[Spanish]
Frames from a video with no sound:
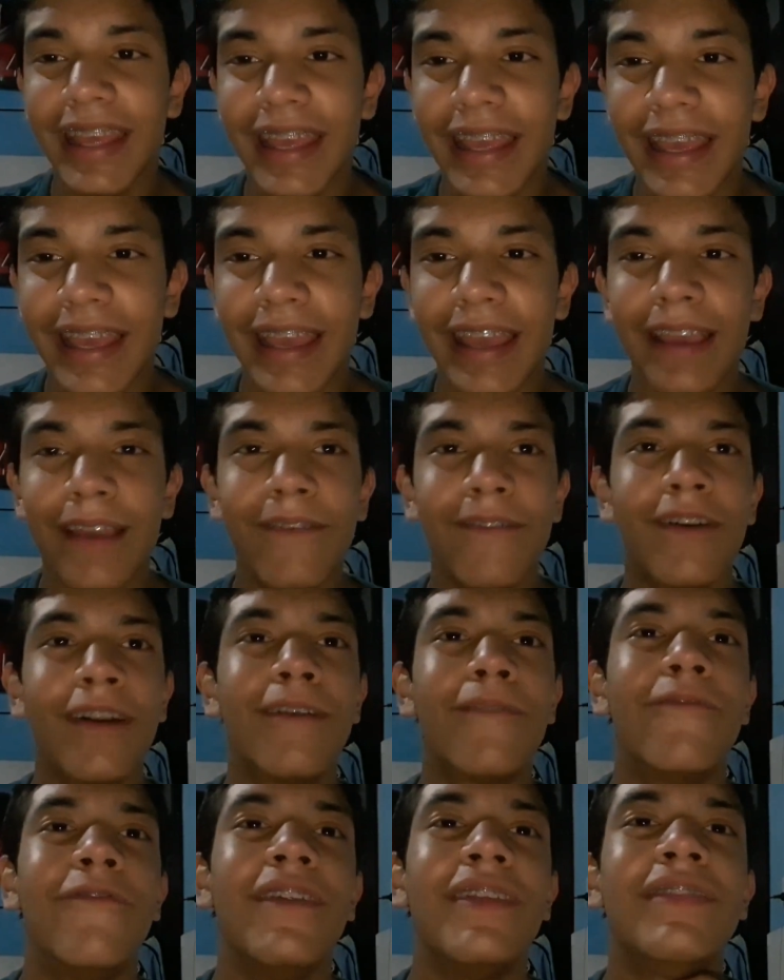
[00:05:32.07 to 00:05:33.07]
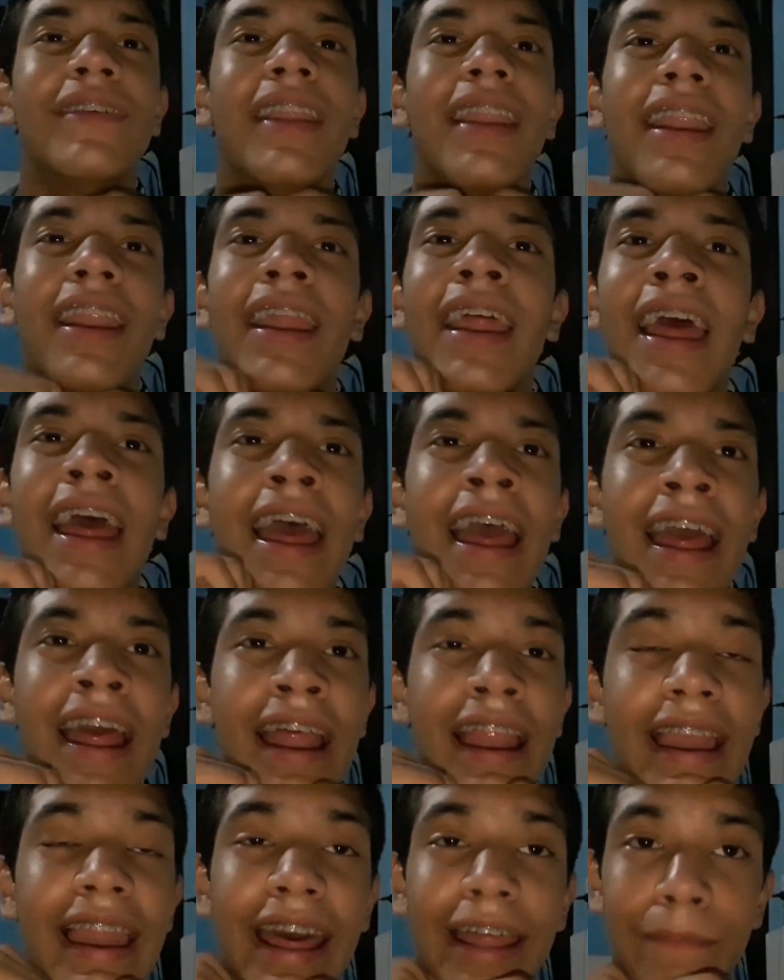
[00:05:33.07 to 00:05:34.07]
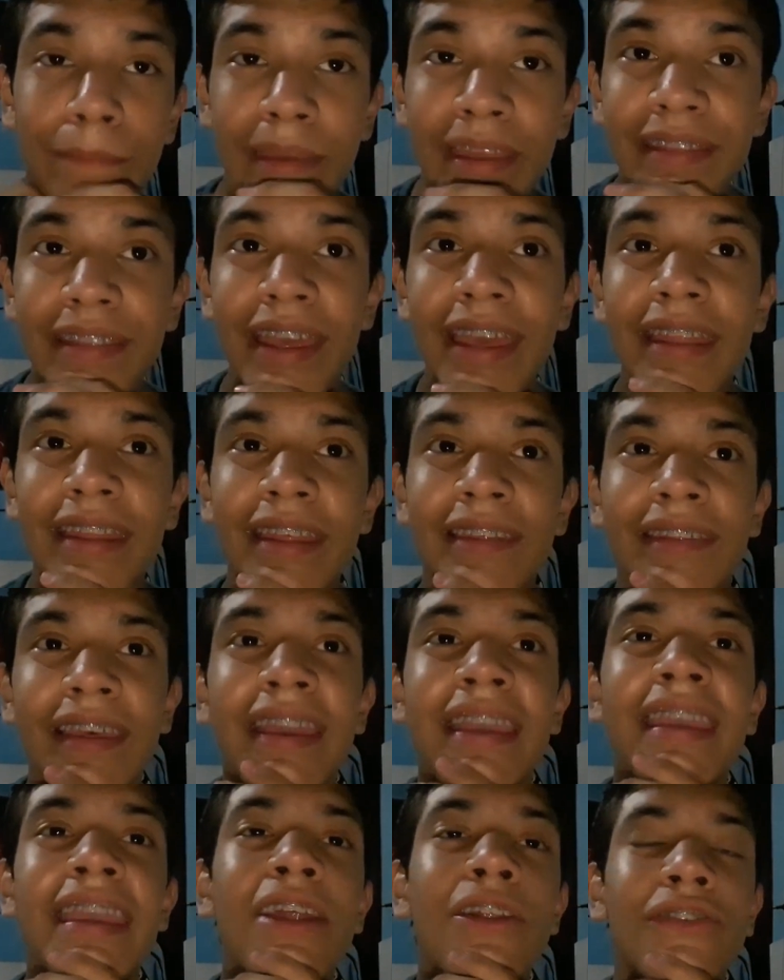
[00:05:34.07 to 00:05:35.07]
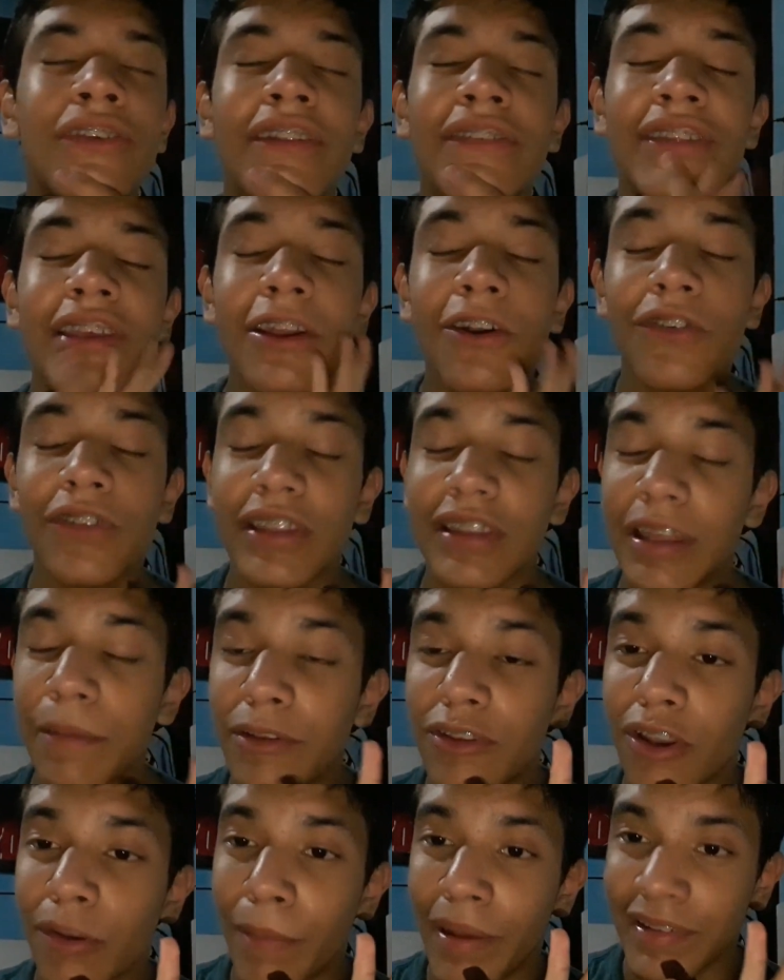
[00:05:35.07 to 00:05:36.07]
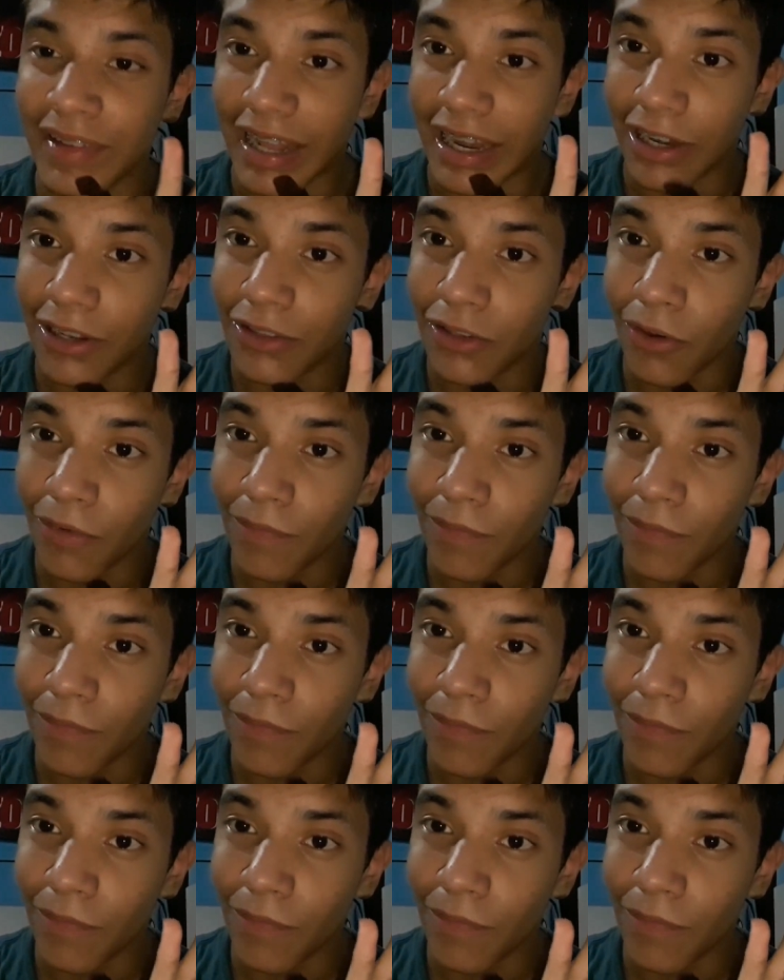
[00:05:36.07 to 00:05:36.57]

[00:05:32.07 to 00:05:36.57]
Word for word: Y Freezer le admite y dice, quiero ser 5 centímetros más alto.